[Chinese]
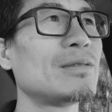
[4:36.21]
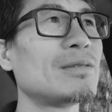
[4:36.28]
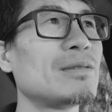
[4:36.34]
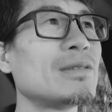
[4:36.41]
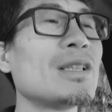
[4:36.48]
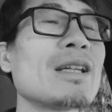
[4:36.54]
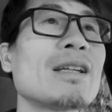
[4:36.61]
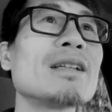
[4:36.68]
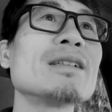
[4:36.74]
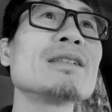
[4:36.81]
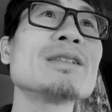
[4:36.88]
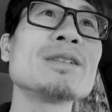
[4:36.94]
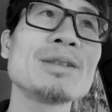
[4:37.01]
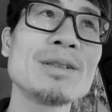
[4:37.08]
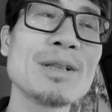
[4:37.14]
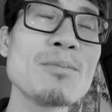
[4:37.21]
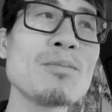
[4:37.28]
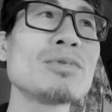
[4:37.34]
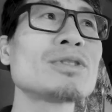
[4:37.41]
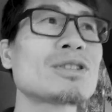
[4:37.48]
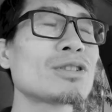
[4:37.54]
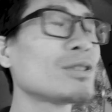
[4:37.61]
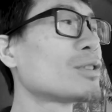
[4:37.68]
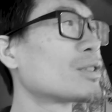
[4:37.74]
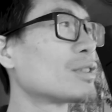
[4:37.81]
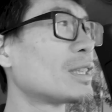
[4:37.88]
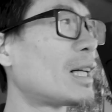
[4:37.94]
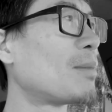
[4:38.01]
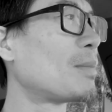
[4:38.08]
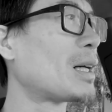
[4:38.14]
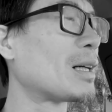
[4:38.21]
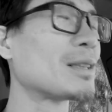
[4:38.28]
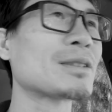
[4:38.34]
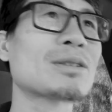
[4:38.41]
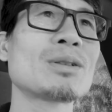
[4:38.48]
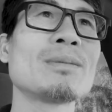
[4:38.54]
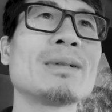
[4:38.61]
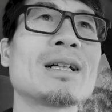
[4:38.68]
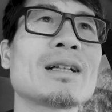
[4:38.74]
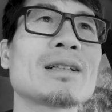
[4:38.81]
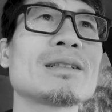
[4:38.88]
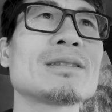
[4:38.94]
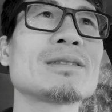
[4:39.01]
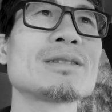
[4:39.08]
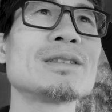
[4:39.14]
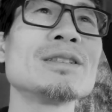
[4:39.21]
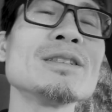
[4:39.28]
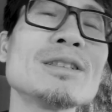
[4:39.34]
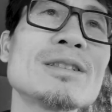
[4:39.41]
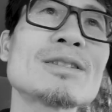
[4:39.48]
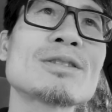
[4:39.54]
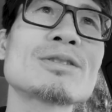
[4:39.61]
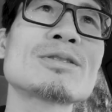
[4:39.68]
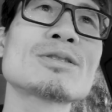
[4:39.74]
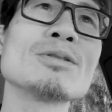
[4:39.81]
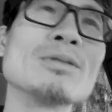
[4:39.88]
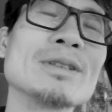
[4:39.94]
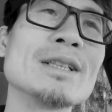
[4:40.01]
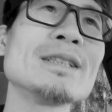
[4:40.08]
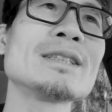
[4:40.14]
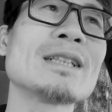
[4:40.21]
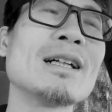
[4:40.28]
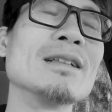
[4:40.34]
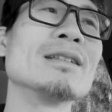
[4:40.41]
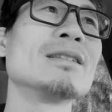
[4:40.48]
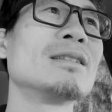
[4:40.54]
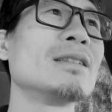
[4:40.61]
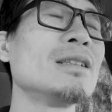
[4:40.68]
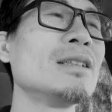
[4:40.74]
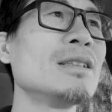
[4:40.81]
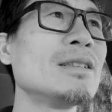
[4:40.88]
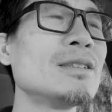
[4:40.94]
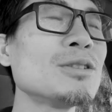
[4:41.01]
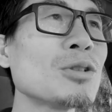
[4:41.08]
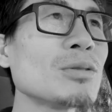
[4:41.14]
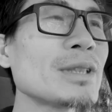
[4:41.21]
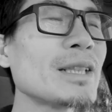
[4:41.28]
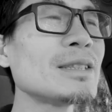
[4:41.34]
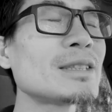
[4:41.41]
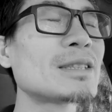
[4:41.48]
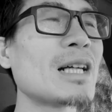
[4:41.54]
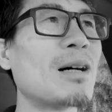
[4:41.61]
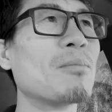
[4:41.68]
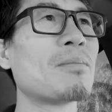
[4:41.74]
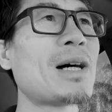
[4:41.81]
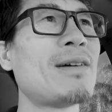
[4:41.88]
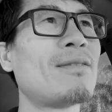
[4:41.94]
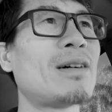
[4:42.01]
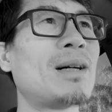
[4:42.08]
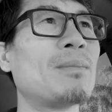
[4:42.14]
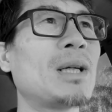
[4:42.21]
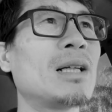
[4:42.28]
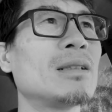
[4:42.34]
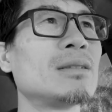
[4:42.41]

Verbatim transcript: 你你能不支持她吗？对吧？你总得想，你总得想办法嘛。